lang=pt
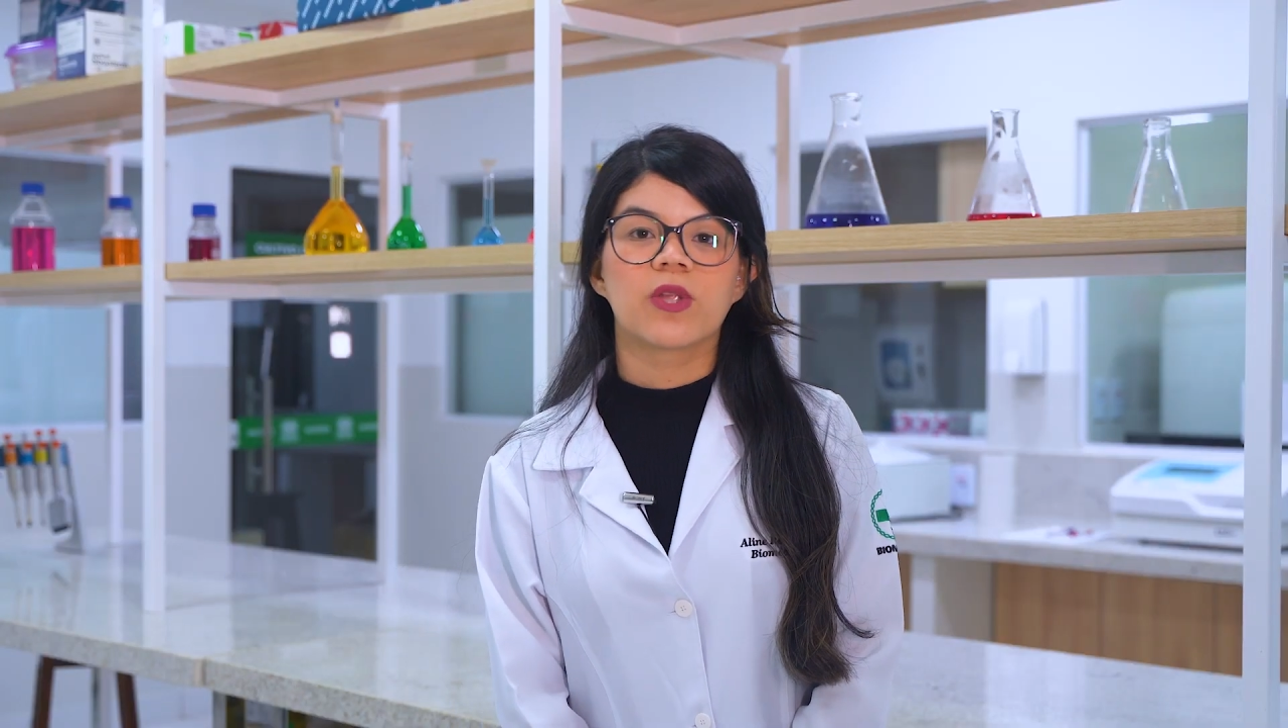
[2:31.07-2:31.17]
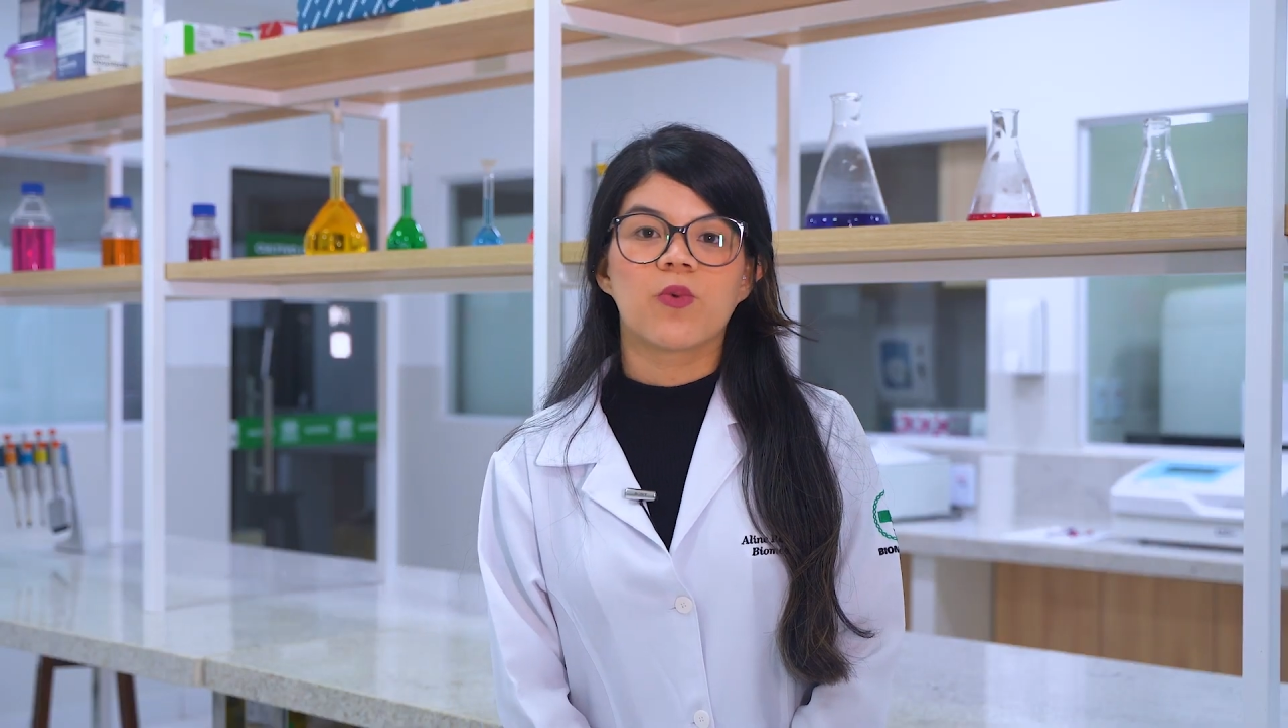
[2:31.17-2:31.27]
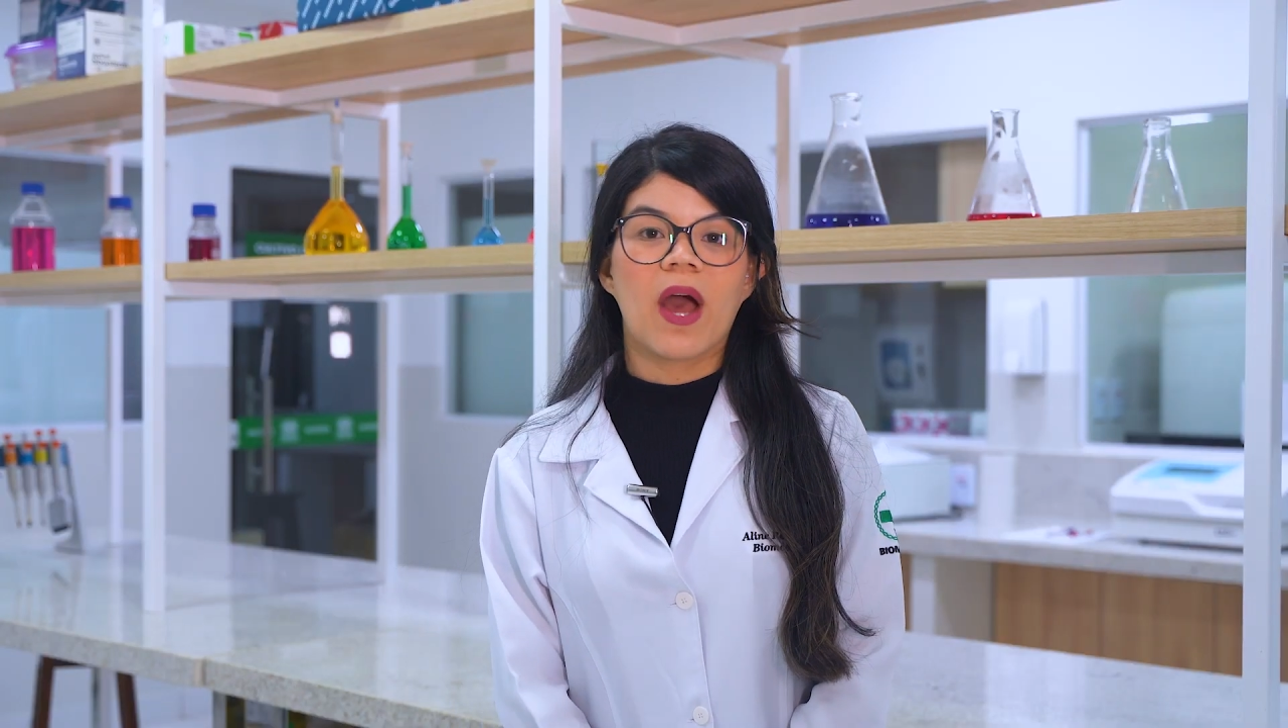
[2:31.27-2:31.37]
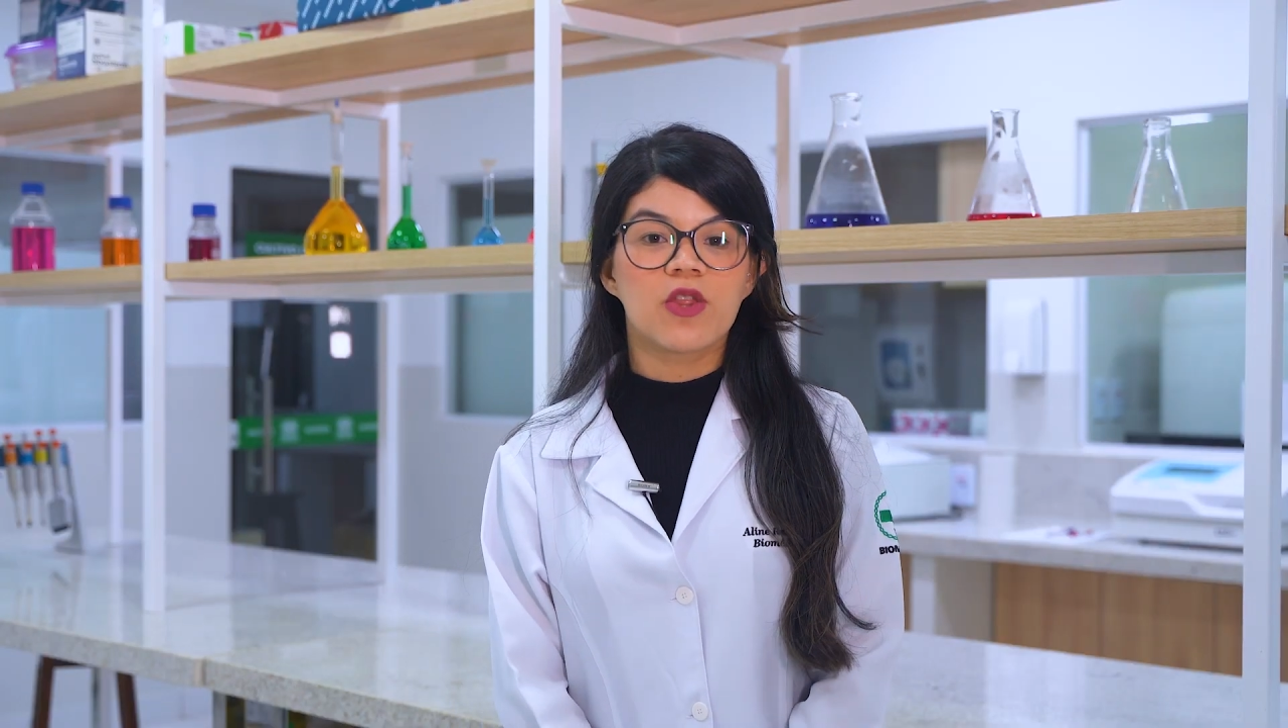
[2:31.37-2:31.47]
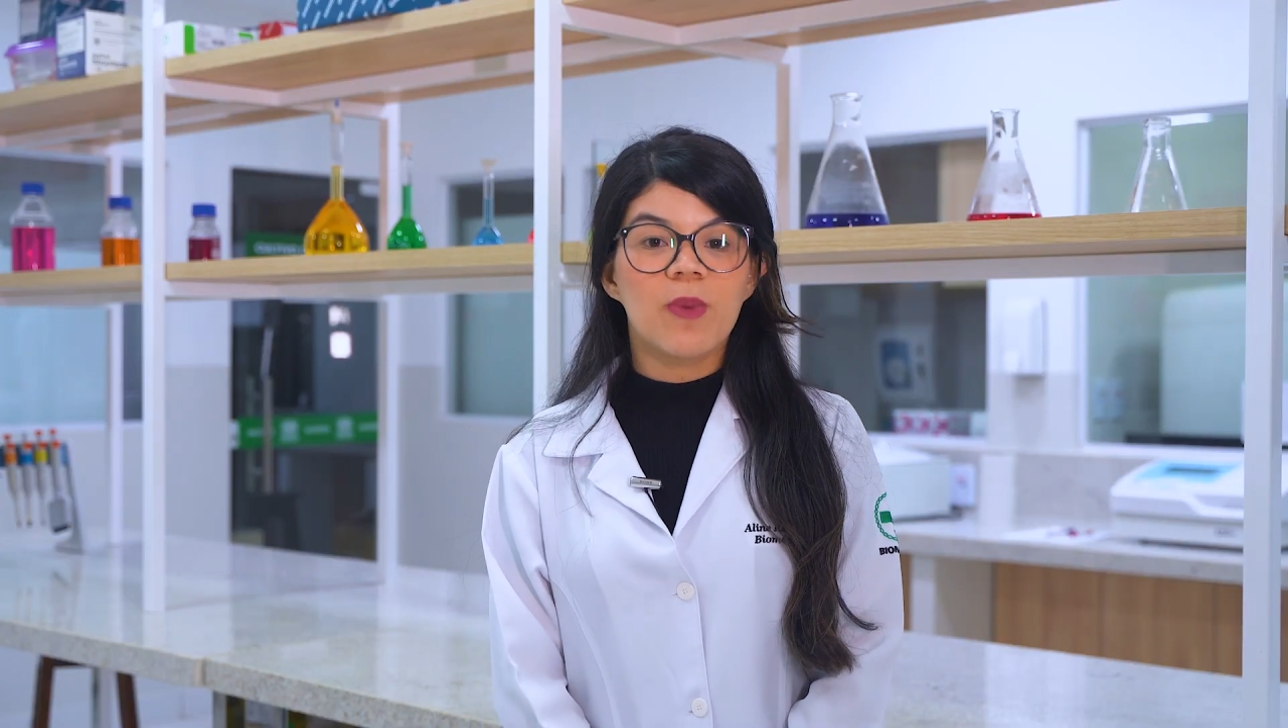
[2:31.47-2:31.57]

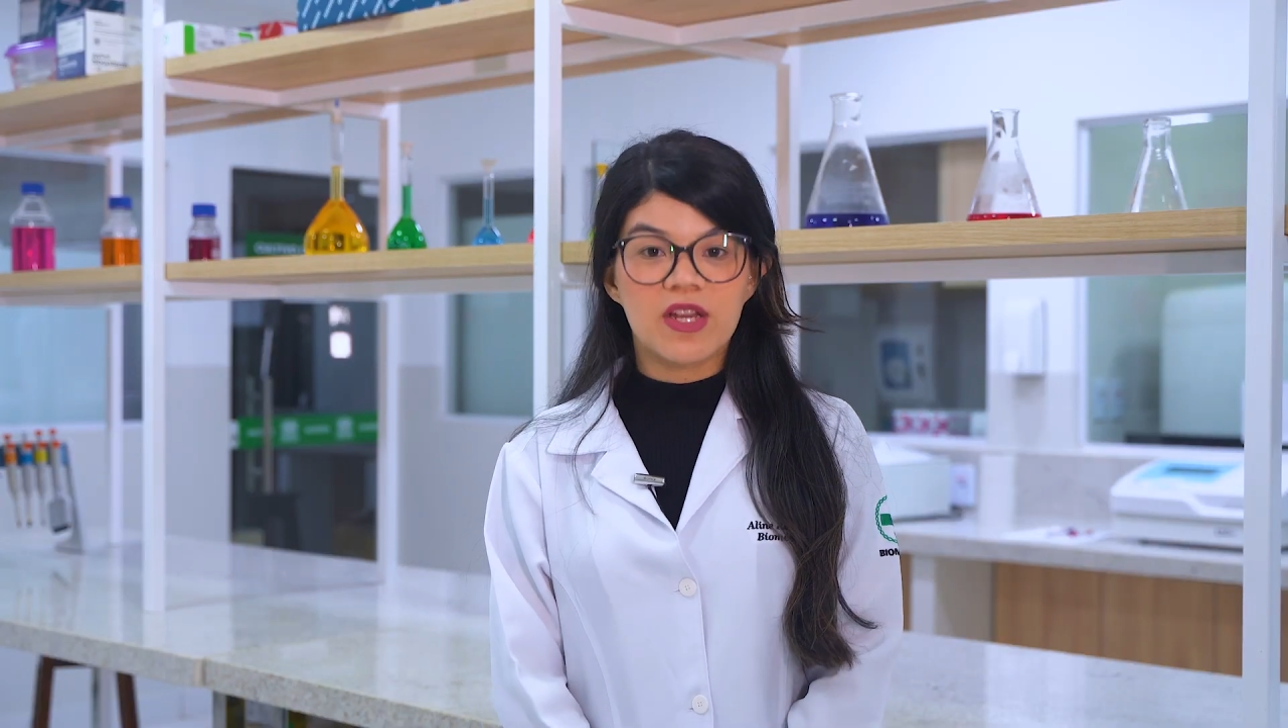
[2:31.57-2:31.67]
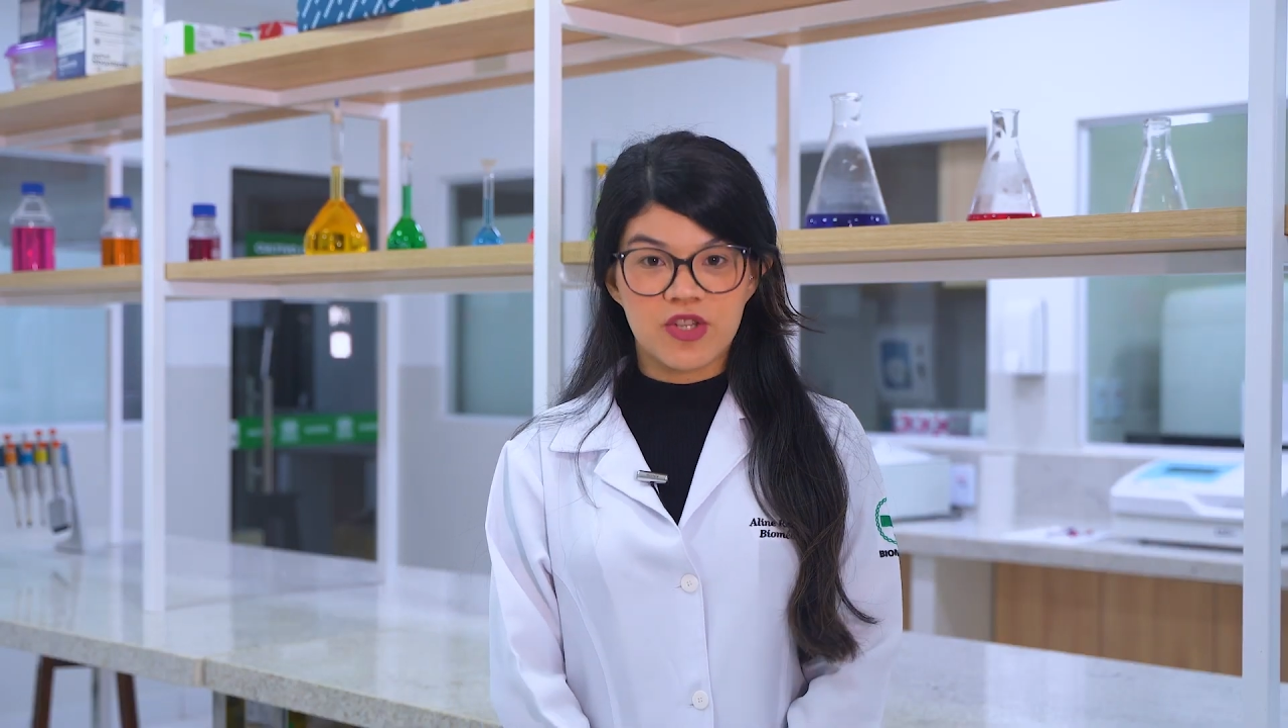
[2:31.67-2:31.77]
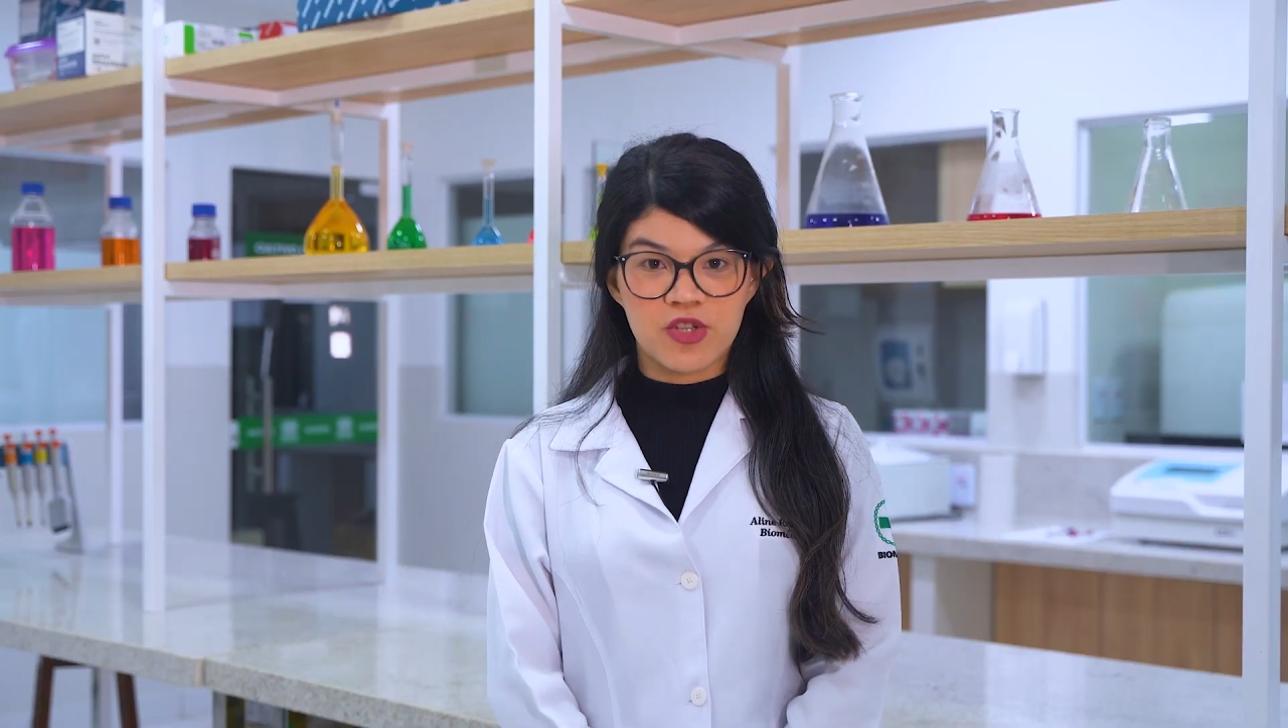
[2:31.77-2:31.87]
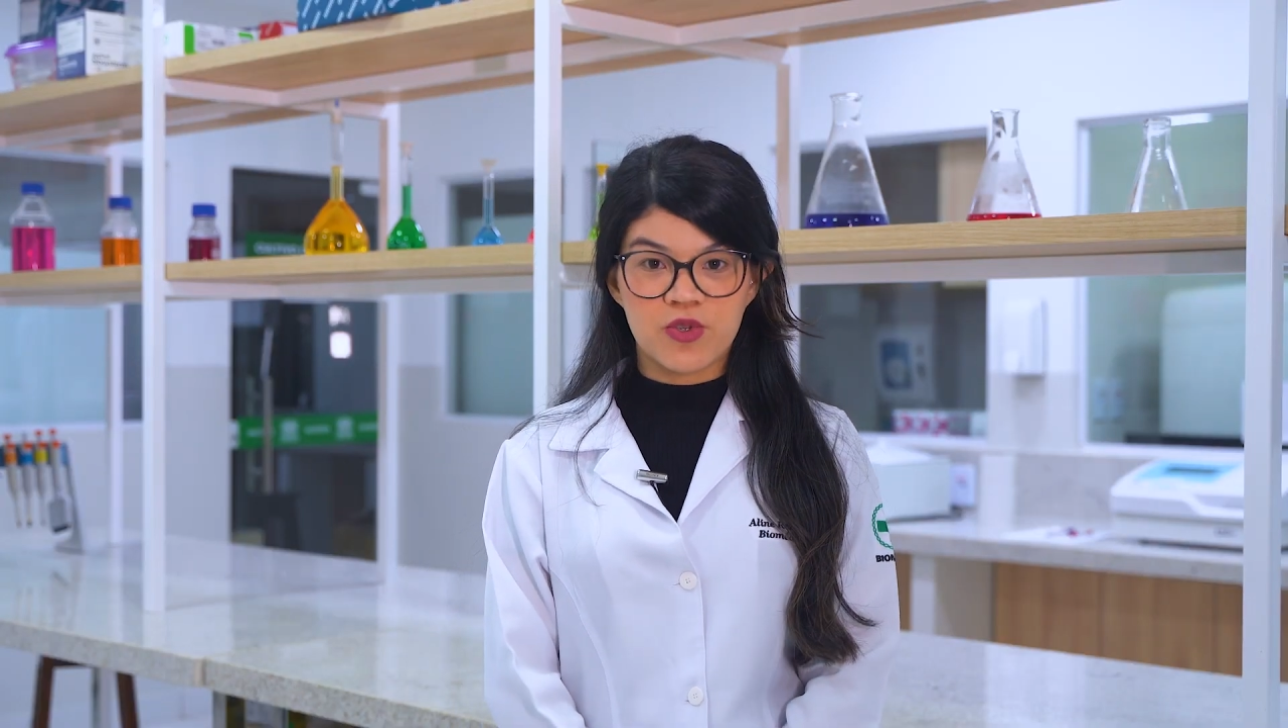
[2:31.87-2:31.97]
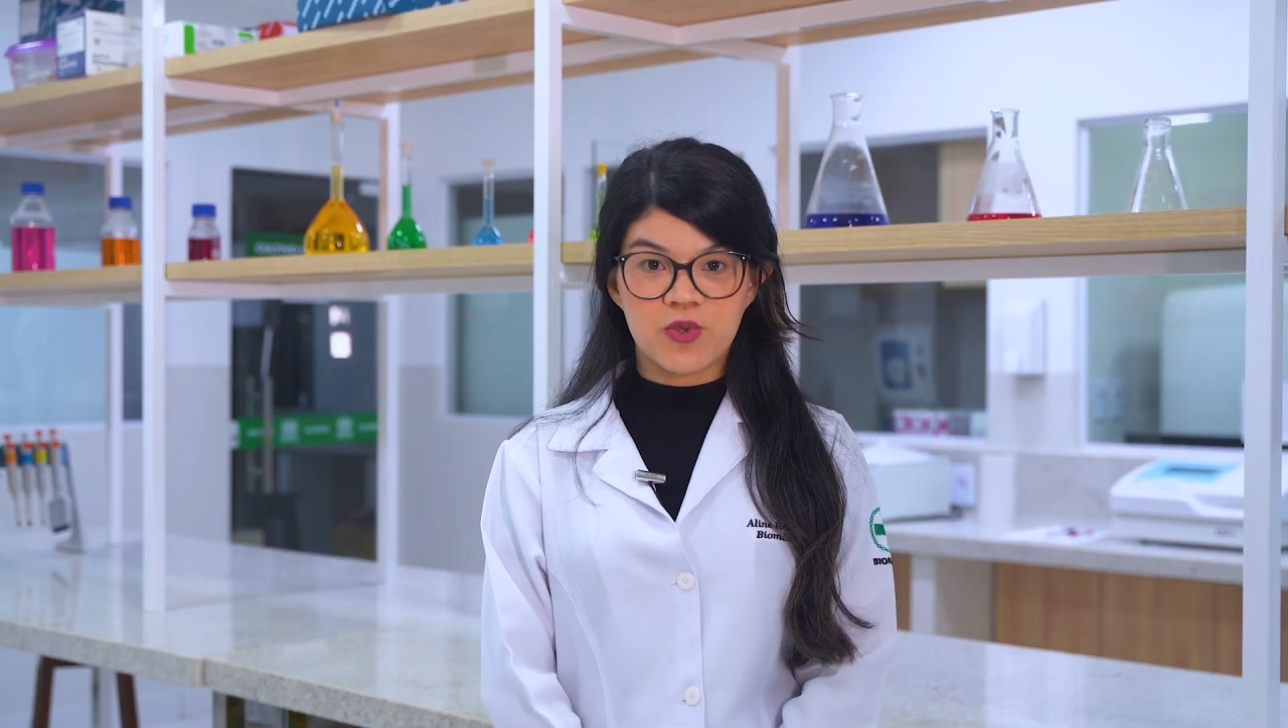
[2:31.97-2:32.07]
Eduardo Martins